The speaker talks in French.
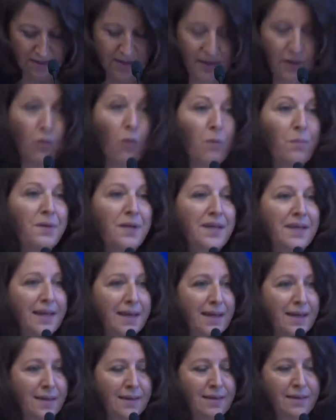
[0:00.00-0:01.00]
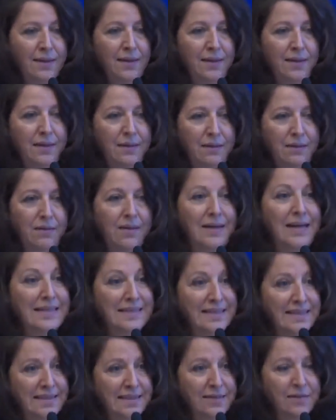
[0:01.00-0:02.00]
qui compliquerait euh,
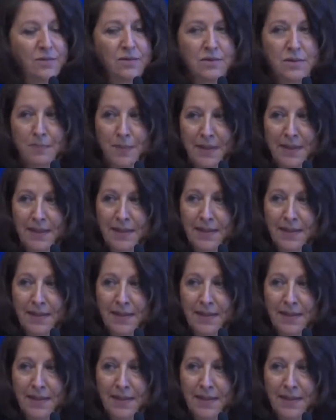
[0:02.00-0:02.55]
l'assistance